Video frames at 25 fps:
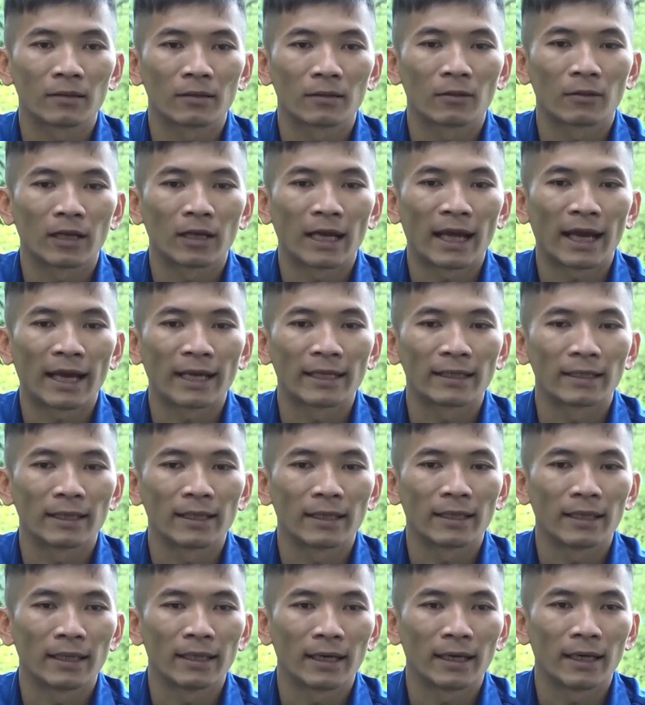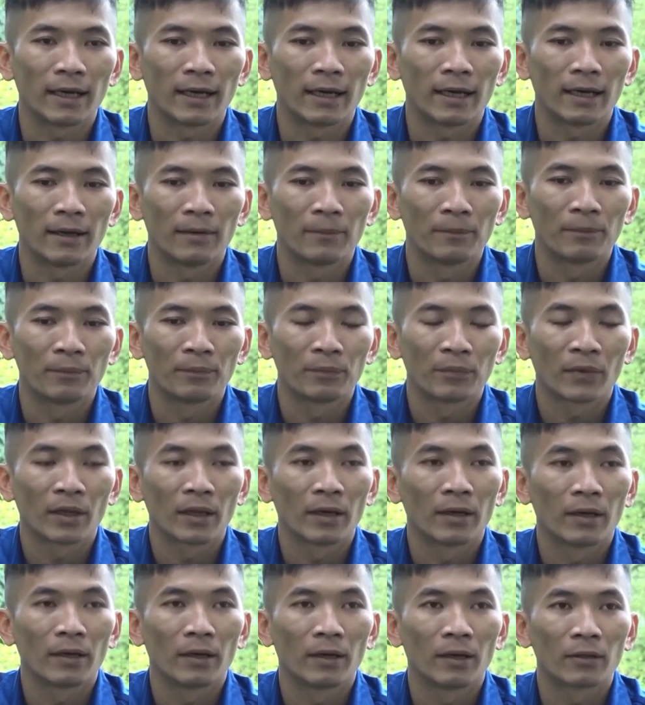Còn lại thì
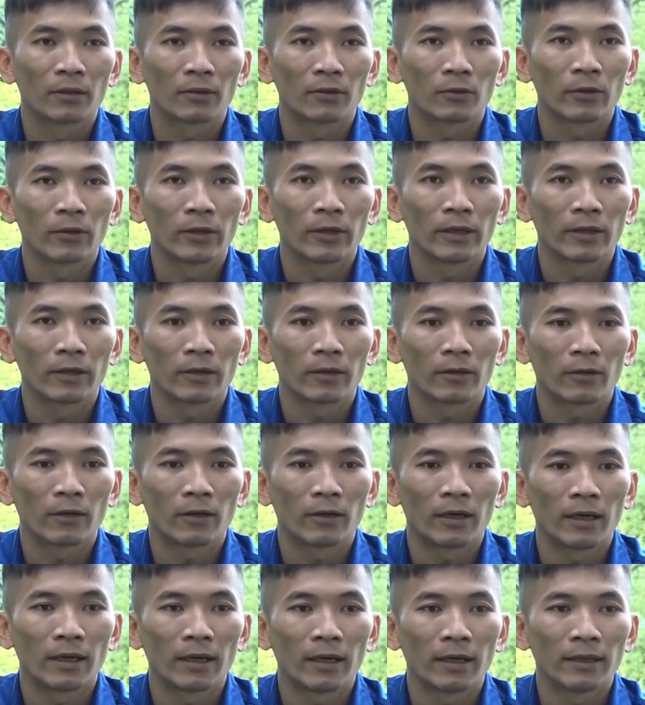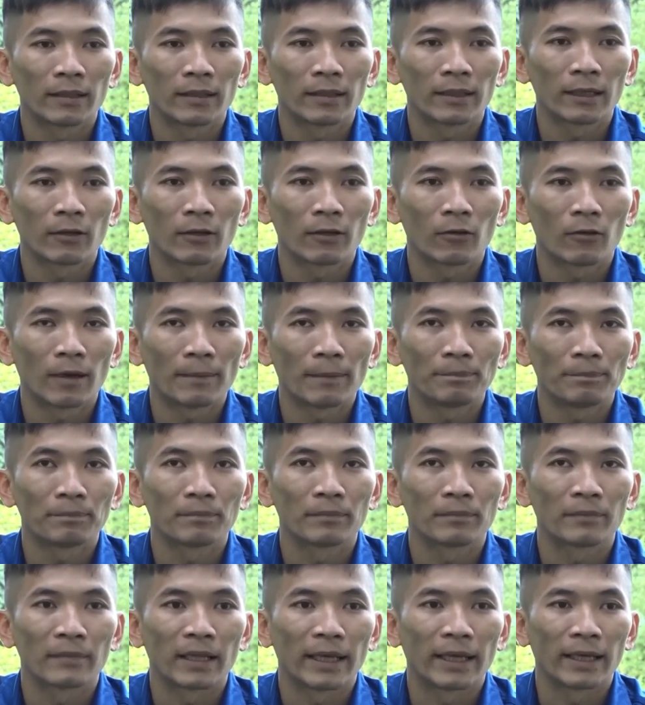tôi có tích góp
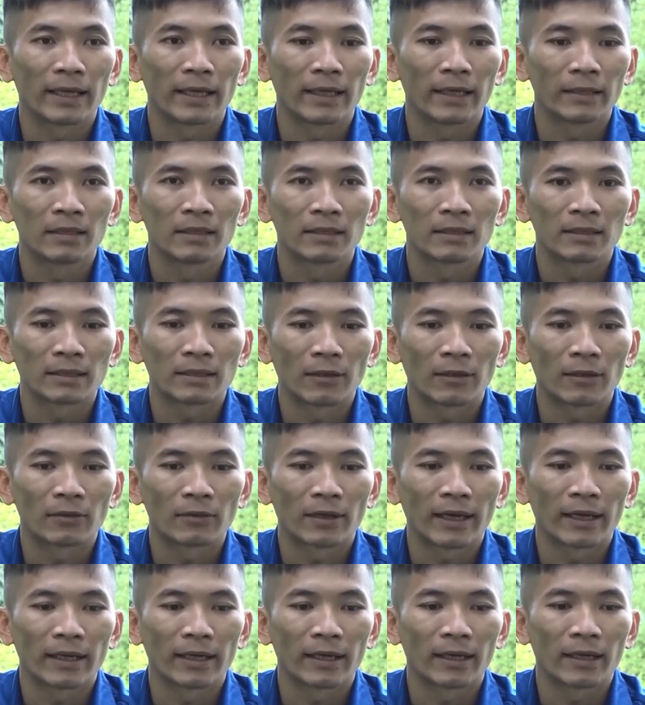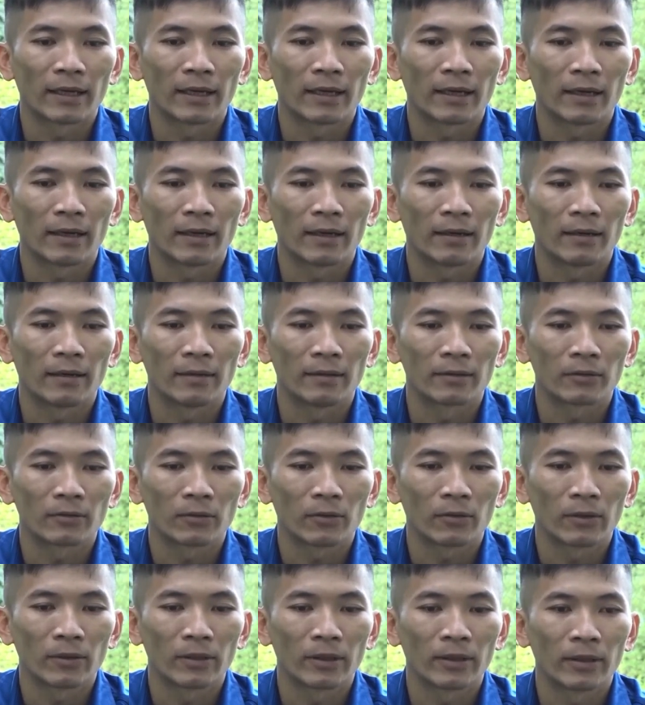để sau này
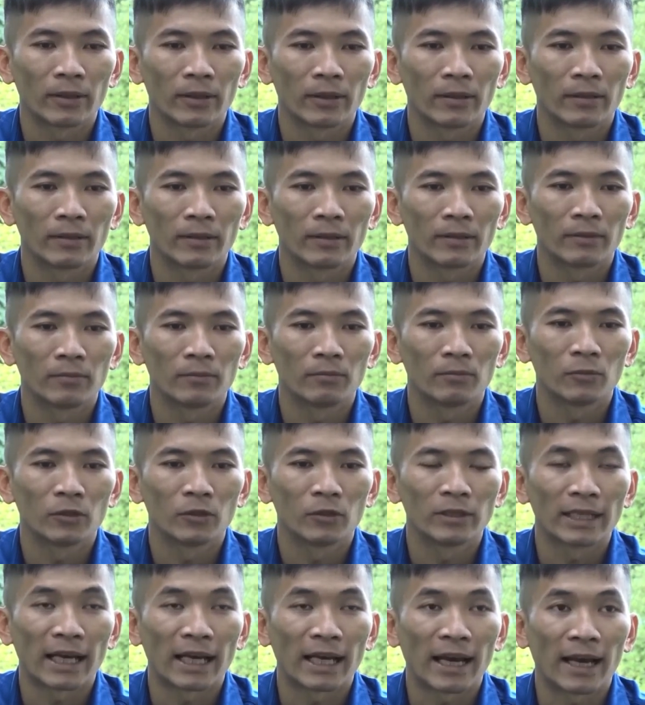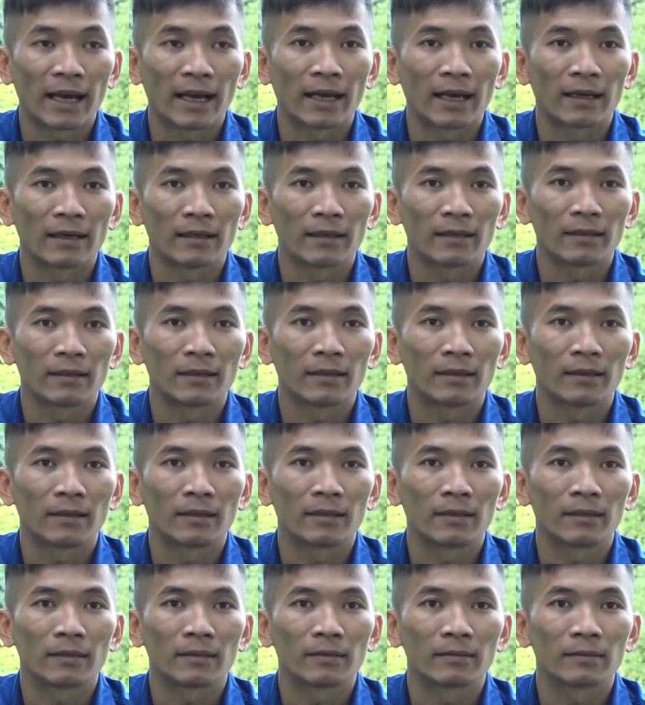tôi mua nhà
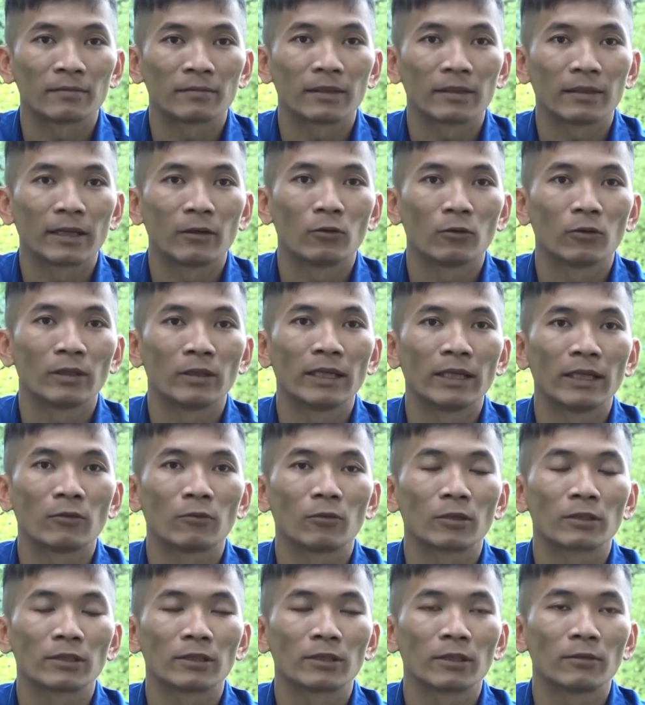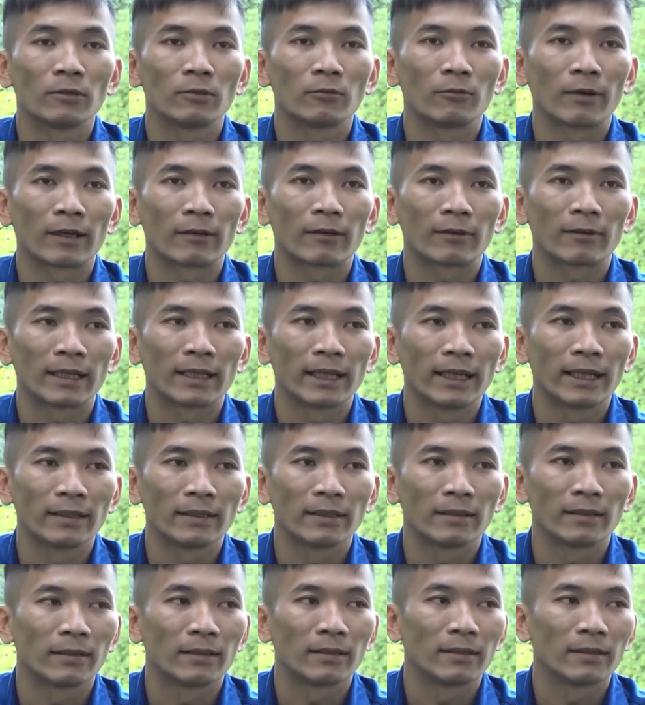để ổn định cuộc sống ở ngoài Quảng Ninh.